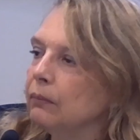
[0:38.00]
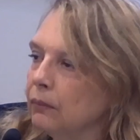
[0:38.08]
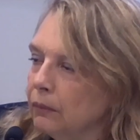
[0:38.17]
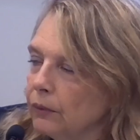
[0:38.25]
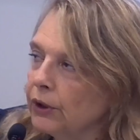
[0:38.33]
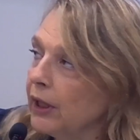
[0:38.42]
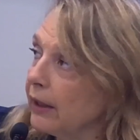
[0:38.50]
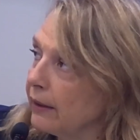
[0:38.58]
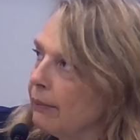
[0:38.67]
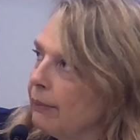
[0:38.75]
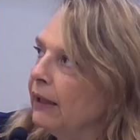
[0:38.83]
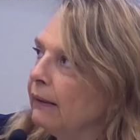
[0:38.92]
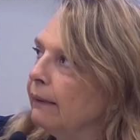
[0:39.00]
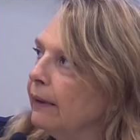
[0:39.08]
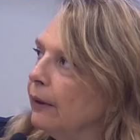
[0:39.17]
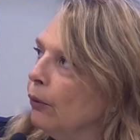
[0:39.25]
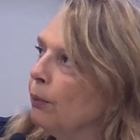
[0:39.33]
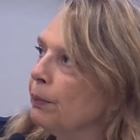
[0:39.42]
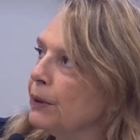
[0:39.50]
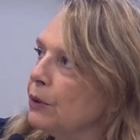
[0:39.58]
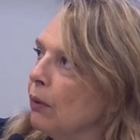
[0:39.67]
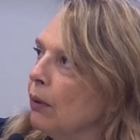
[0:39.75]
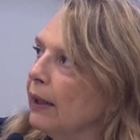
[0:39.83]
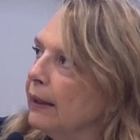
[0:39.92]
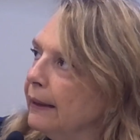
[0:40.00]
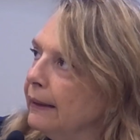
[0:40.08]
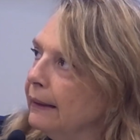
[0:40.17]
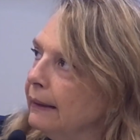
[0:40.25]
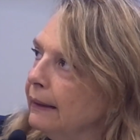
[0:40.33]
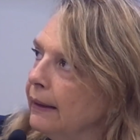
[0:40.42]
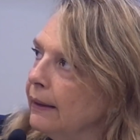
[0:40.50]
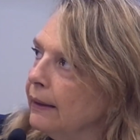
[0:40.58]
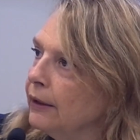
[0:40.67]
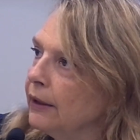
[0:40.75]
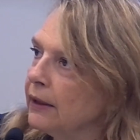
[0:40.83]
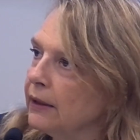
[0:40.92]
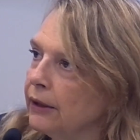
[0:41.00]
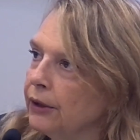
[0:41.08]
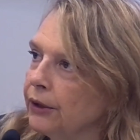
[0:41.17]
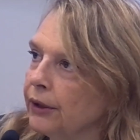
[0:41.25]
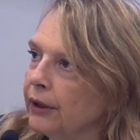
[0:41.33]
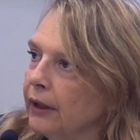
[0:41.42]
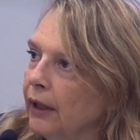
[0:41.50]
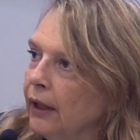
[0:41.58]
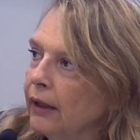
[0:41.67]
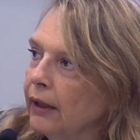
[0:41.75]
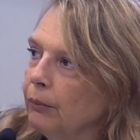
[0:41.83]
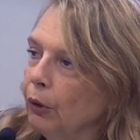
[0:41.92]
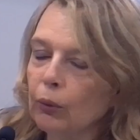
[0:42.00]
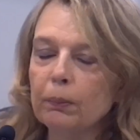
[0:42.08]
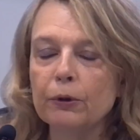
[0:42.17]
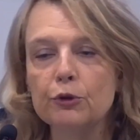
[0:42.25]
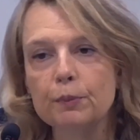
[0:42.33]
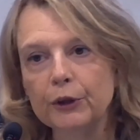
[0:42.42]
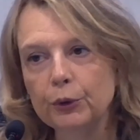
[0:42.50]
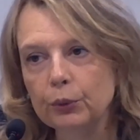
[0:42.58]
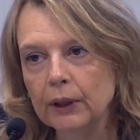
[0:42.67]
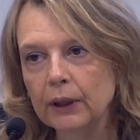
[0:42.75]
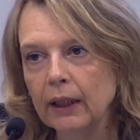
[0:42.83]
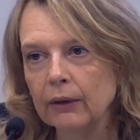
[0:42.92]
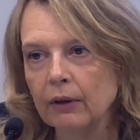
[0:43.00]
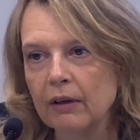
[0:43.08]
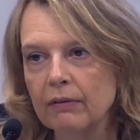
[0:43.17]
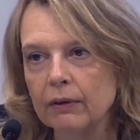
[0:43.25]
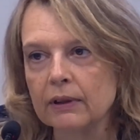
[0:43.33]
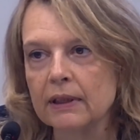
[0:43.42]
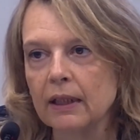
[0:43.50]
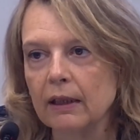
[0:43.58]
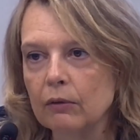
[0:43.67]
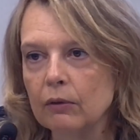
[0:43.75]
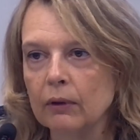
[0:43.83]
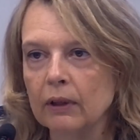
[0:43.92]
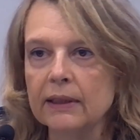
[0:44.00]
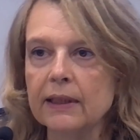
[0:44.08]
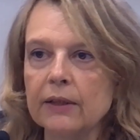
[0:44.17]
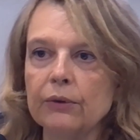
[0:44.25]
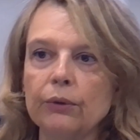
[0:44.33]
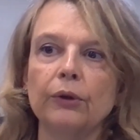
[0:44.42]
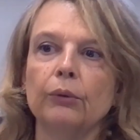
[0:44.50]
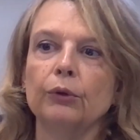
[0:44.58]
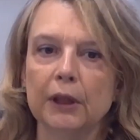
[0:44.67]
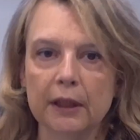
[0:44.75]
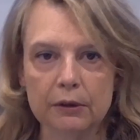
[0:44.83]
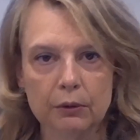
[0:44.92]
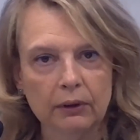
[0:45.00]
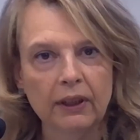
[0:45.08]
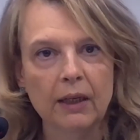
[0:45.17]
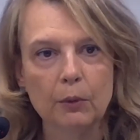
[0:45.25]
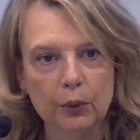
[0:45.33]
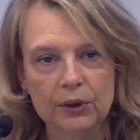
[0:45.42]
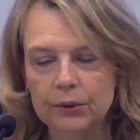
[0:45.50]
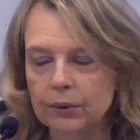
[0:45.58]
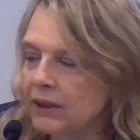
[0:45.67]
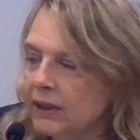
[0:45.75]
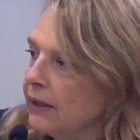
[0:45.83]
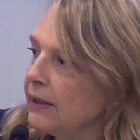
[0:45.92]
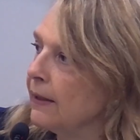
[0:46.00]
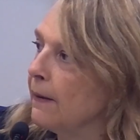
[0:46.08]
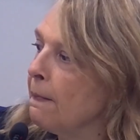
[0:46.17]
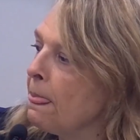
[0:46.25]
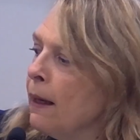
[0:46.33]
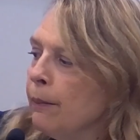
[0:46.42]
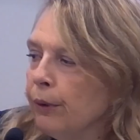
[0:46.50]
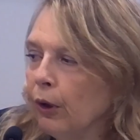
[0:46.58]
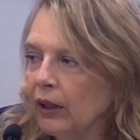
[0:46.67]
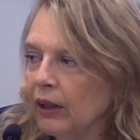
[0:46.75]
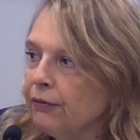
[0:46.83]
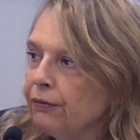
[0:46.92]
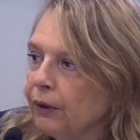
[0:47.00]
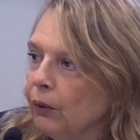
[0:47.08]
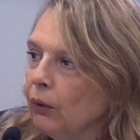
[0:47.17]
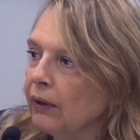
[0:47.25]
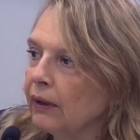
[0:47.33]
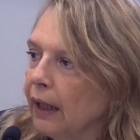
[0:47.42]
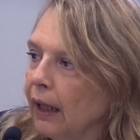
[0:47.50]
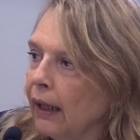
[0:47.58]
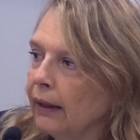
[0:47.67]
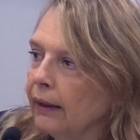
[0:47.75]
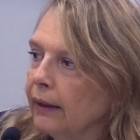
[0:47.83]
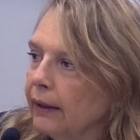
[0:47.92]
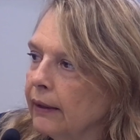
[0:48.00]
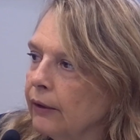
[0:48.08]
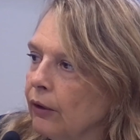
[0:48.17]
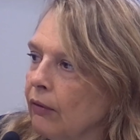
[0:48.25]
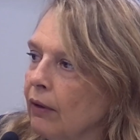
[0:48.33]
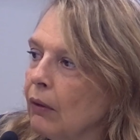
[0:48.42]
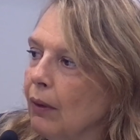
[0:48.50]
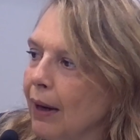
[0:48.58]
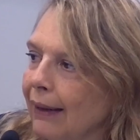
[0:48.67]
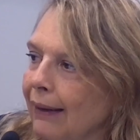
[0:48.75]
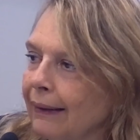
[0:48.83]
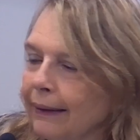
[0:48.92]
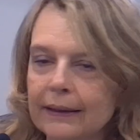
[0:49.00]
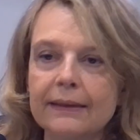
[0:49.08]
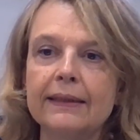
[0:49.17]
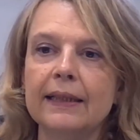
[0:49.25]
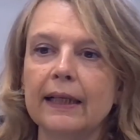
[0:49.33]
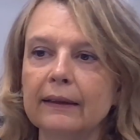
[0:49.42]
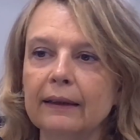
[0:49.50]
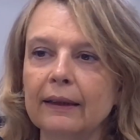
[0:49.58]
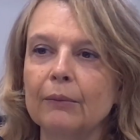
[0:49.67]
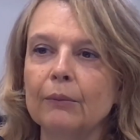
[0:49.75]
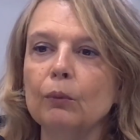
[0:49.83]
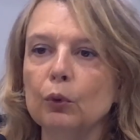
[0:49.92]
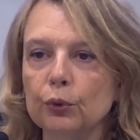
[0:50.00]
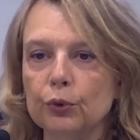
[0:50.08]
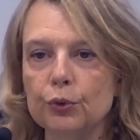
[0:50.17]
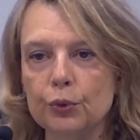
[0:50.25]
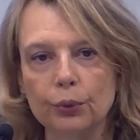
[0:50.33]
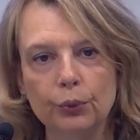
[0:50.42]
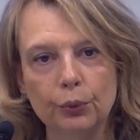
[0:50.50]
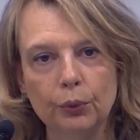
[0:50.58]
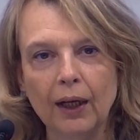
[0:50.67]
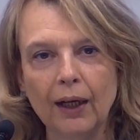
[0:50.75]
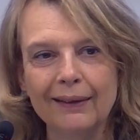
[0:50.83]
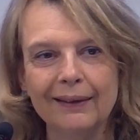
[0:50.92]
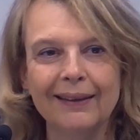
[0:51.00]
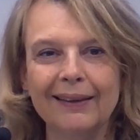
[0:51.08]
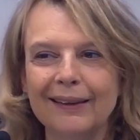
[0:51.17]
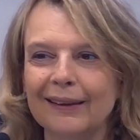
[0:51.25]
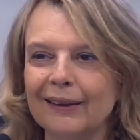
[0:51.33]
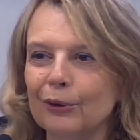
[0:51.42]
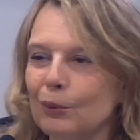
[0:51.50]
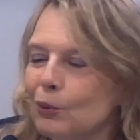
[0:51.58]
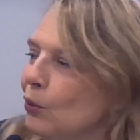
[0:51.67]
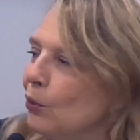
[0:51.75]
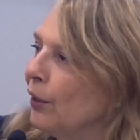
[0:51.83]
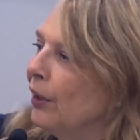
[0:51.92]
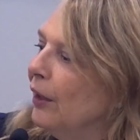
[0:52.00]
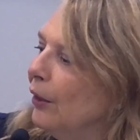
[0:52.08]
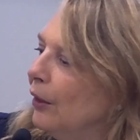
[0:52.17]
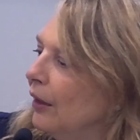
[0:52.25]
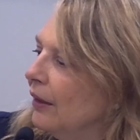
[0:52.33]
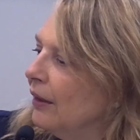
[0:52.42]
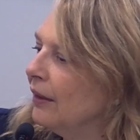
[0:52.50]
certamente le colpe sono anche di chi gestisce in modo un po' spregiudicato la forza lavoro nel settore, non ci nascondiamo, questo esiste, però le difficoltà le ritrovano anche le aziende molto strutturate e che comunque eh,